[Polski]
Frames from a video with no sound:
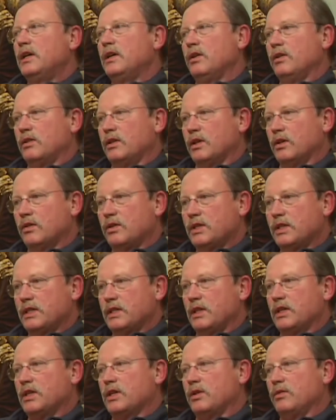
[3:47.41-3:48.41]
Od tego się
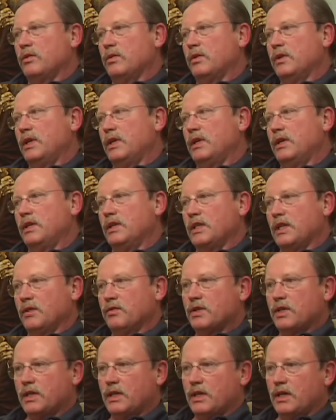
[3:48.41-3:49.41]
zaczęło i
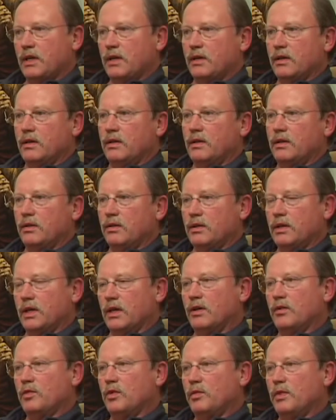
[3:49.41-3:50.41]
zawsze ta, od
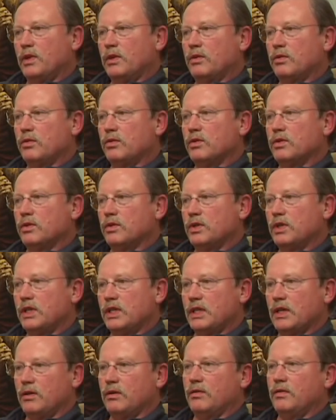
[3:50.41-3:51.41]
tego momentu już to
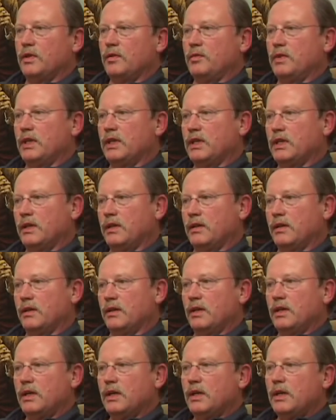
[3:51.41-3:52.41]
siedziało we mnie, ten,
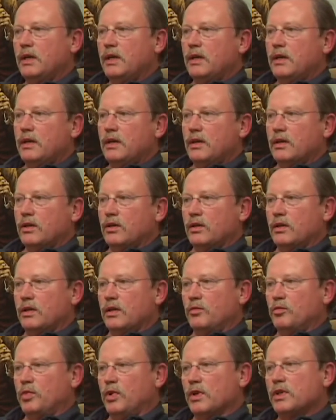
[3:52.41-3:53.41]
ten,
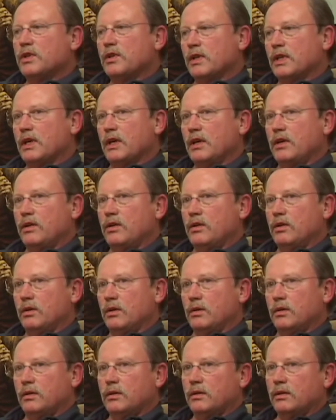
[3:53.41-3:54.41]
ten pociąg taki
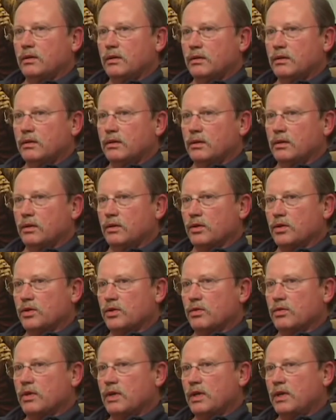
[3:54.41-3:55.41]
do, do
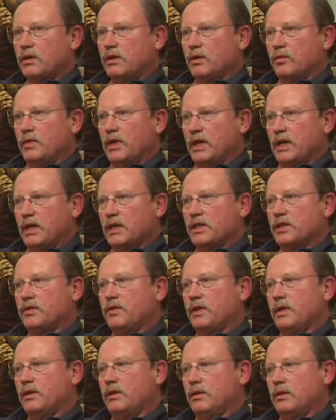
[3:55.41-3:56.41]
sztuki, do
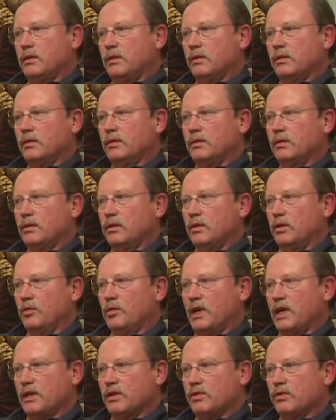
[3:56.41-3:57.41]
malarstwa, do, do
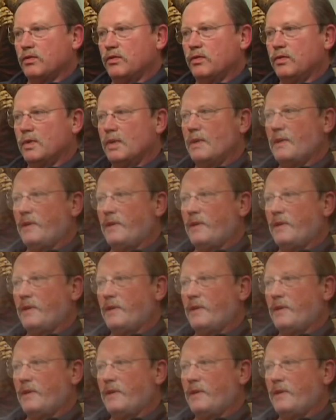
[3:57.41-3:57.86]
obrazów.